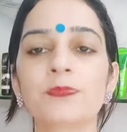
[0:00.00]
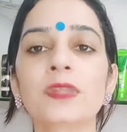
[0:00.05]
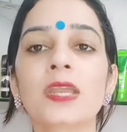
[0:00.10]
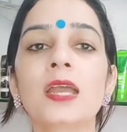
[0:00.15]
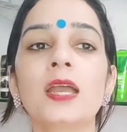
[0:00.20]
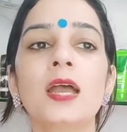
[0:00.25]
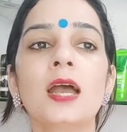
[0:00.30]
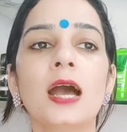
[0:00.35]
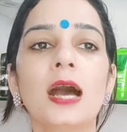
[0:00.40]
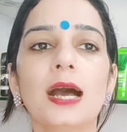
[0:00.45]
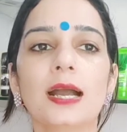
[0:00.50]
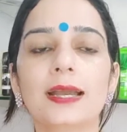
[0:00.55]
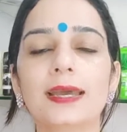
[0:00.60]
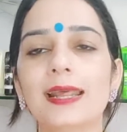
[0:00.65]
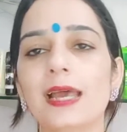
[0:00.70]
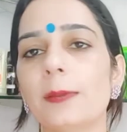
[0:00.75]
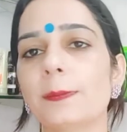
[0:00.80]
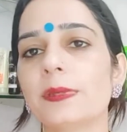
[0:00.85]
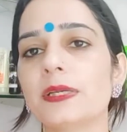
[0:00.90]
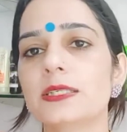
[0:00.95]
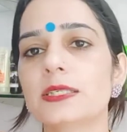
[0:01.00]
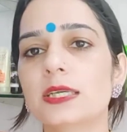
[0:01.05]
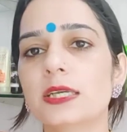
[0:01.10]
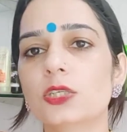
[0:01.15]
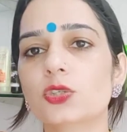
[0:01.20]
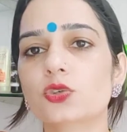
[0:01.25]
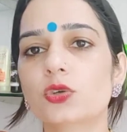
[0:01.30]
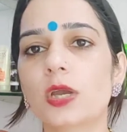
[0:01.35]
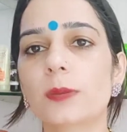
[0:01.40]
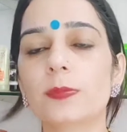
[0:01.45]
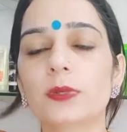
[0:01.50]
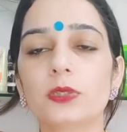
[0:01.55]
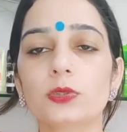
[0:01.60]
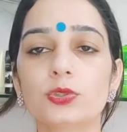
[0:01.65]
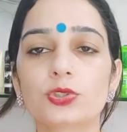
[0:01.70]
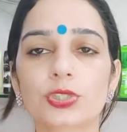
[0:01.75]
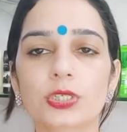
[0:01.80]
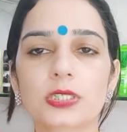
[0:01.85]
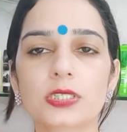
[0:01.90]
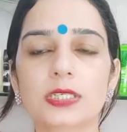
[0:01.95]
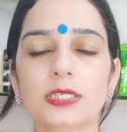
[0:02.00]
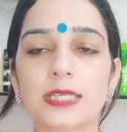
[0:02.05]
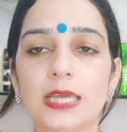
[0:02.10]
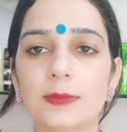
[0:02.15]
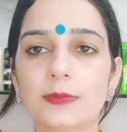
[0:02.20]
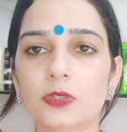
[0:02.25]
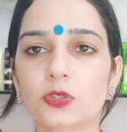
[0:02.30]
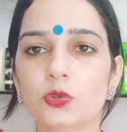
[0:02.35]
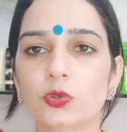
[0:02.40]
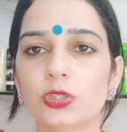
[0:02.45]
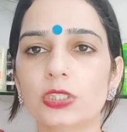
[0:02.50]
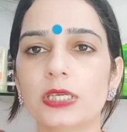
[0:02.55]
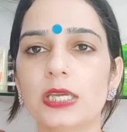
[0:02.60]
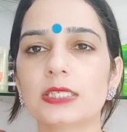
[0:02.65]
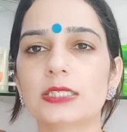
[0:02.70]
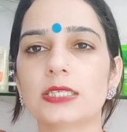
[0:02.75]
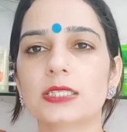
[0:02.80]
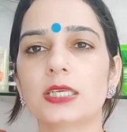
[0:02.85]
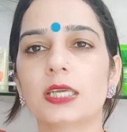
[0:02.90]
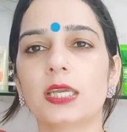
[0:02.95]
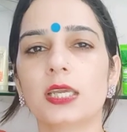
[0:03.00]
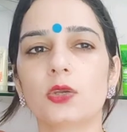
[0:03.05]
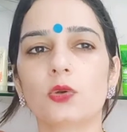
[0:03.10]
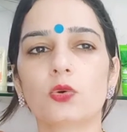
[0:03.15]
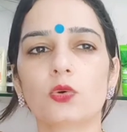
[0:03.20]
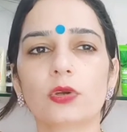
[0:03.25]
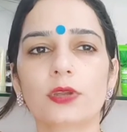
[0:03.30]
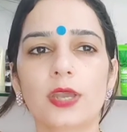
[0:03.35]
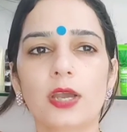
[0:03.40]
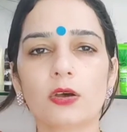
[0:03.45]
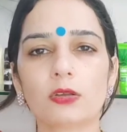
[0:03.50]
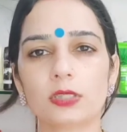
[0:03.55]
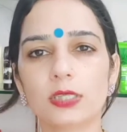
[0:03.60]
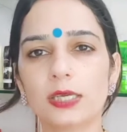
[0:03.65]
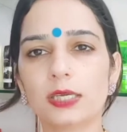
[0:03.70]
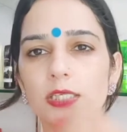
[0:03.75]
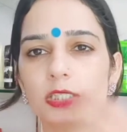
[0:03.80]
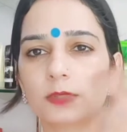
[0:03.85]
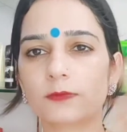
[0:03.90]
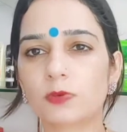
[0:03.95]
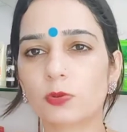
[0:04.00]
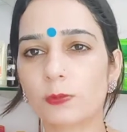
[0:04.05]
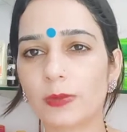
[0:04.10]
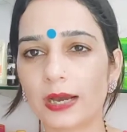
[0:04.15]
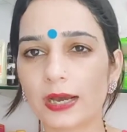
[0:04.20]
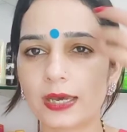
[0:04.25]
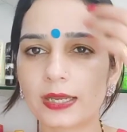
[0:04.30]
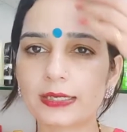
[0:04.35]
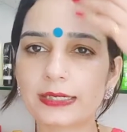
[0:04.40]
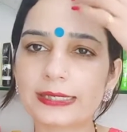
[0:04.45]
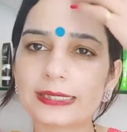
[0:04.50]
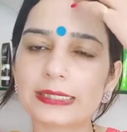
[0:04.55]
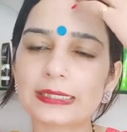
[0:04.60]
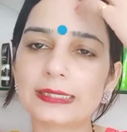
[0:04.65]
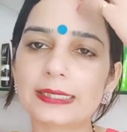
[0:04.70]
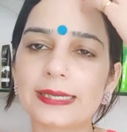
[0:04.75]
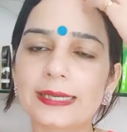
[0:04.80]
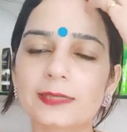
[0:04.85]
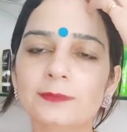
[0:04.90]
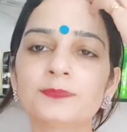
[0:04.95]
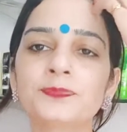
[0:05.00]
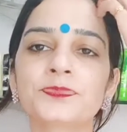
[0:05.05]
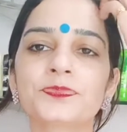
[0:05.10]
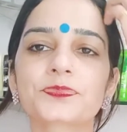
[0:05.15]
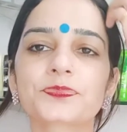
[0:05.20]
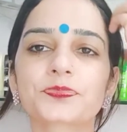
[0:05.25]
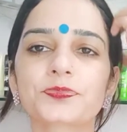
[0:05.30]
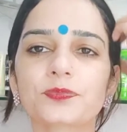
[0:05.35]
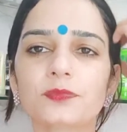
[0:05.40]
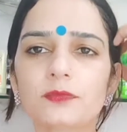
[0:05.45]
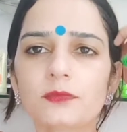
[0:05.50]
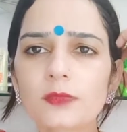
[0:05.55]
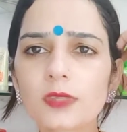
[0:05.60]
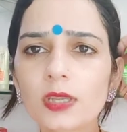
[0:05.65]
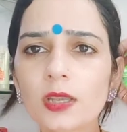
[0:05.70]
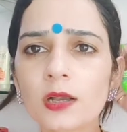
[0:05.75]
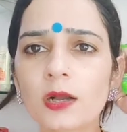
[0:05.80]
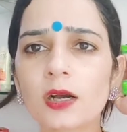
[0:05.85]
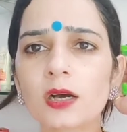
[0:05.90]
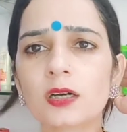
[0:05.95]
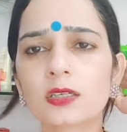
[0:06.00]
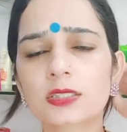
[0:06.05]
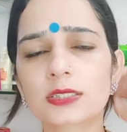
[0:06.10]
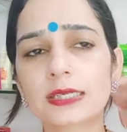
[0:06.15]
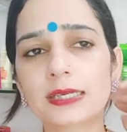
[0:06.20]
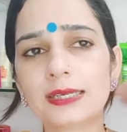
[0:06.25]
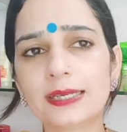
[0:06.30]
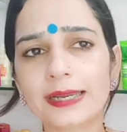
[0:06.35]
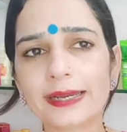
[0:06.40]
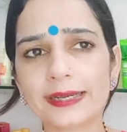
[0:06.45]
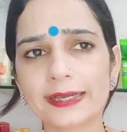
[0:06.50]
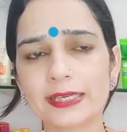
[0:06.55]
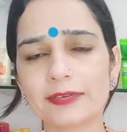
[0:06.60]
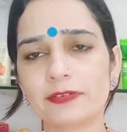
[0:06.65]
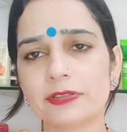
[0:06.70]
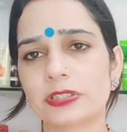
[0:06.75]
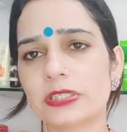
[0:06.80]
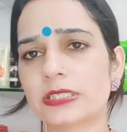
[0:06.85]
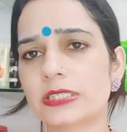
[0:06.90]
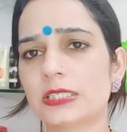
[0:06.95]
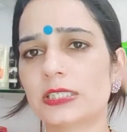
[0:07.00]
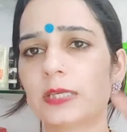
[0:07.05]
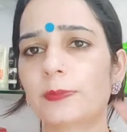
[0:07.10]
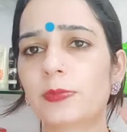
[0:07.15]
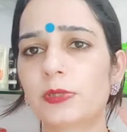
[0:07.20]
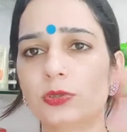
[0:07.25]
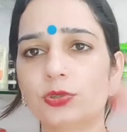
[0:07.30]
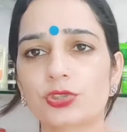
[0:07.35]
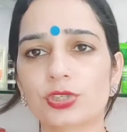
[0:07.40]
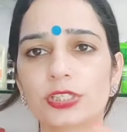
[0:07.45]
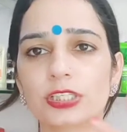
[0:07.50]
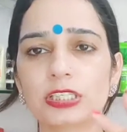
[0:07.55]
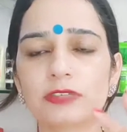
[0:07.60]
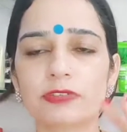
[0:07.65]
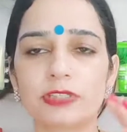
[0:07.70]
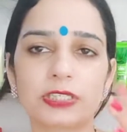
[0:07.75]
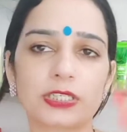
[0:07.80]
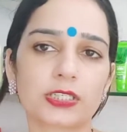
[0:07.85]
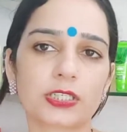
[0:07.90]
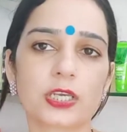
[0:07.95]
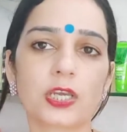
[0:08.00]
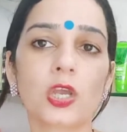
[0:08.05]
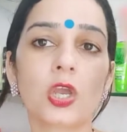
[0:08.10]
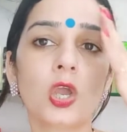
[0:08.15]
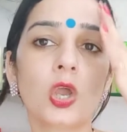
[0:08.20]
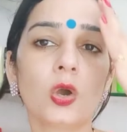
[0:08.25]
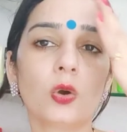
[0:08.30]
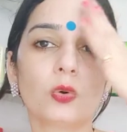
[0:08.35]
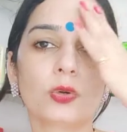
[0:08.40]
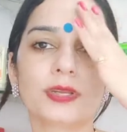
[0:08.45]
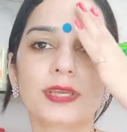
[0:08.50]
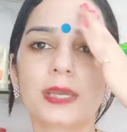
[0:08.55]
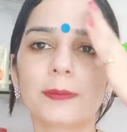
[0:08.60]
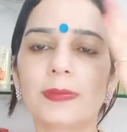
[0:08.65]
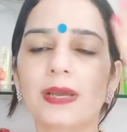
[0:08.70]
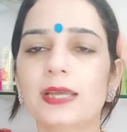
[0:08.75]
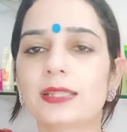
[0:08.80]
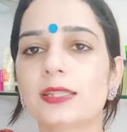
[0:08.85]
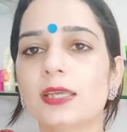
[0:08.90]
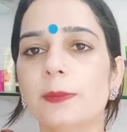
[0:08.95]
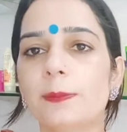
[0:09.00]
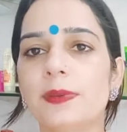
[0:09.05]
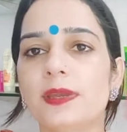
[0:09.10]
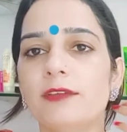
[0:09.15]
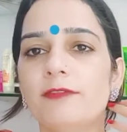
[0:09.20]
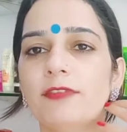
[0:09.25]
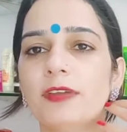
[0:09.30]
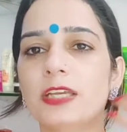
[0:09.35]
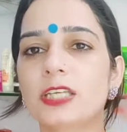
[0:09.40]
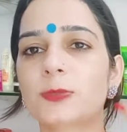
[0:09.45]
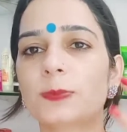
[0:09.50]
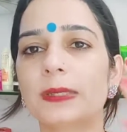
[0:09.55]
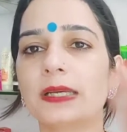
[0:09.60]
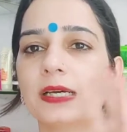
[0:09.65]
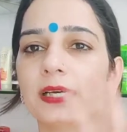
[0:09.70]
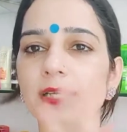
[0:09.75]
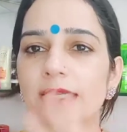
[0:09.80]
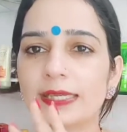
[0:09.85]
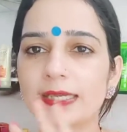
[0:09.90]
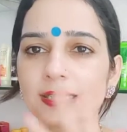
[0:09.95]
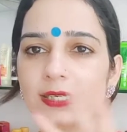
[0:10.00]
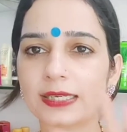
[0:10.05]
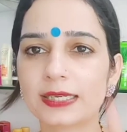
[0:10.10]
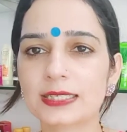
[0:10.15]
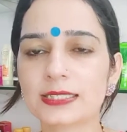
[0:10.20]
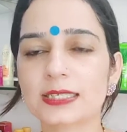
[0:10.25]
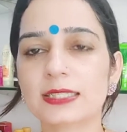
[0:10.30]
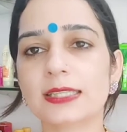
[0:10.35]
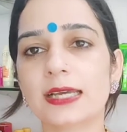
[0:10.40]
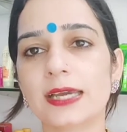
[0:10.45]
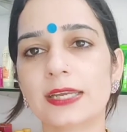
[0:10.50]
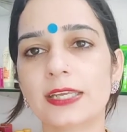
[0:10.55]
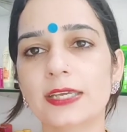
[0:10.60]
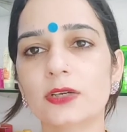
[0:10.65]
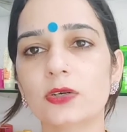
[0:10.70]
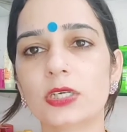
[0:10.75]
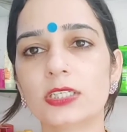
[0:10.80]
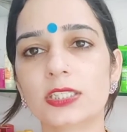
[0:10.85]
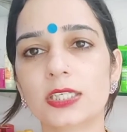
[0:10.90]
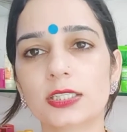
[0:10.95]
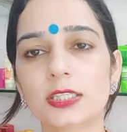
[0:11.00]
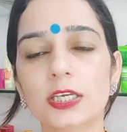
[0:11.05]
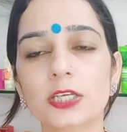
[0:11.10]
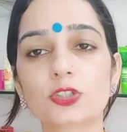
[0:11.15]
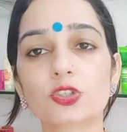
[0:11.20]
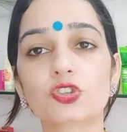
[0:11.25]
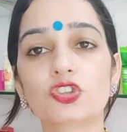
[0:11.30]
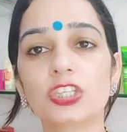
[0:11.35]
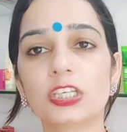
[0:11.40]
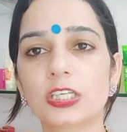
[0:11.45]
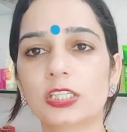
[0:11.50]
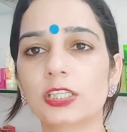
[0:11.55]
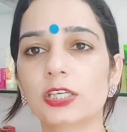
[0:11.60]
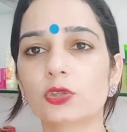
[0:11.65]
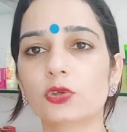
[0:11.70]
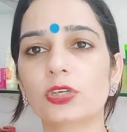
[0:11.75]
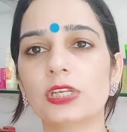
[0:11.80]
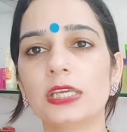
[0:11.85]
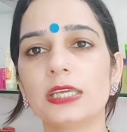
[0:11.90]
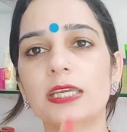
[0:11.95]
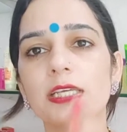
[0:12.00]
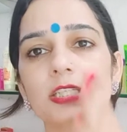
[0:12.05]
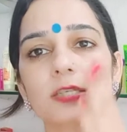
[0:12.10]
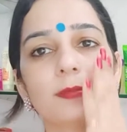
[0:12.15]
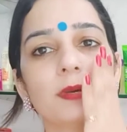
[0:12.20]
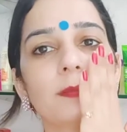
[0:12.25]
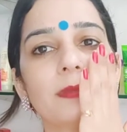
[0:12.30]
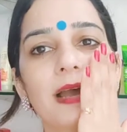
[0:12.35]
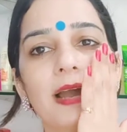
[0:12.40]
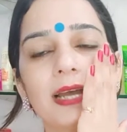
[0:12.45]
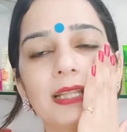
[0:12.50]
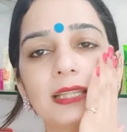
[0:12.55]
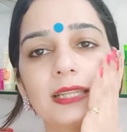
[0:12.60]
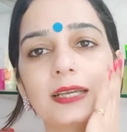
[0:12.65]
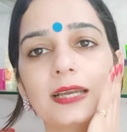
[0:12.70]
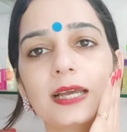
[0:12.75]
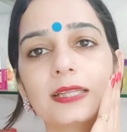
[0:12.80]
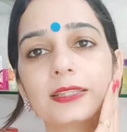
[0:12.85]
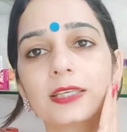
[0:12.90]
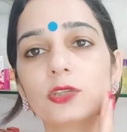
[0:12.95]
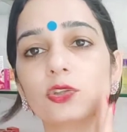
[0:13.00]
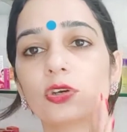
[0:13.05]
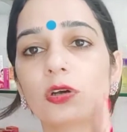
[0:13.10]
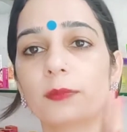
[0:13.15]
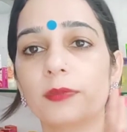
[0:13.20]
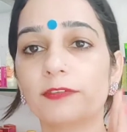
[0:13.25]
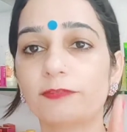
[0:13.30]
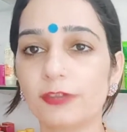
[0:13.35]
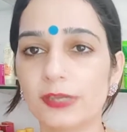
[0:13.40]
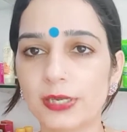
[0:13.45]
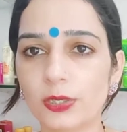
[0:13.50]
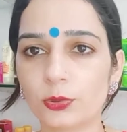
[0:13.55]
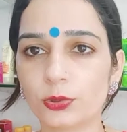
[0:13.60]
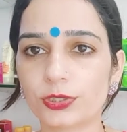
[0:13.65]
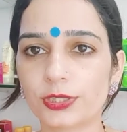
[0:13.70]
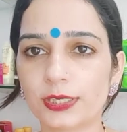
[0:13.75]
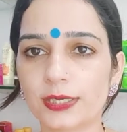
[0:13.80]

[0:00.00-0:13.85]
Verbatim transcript: अगर आपकी स्किन जो है पोल्यूशन से डैमेज होती है जैसे कईयों को क्या होता है कि जब वो बाहर निकलते हैं सनलाइट की वजह से या पोल्यूशन की वजह से उनके माथे पे फेस पे हल्के हल्के से दाने आ जाते हैं जो दिखते तो नहीं है जब हम हाथ लगाते हैं तो हमें फील होते हैं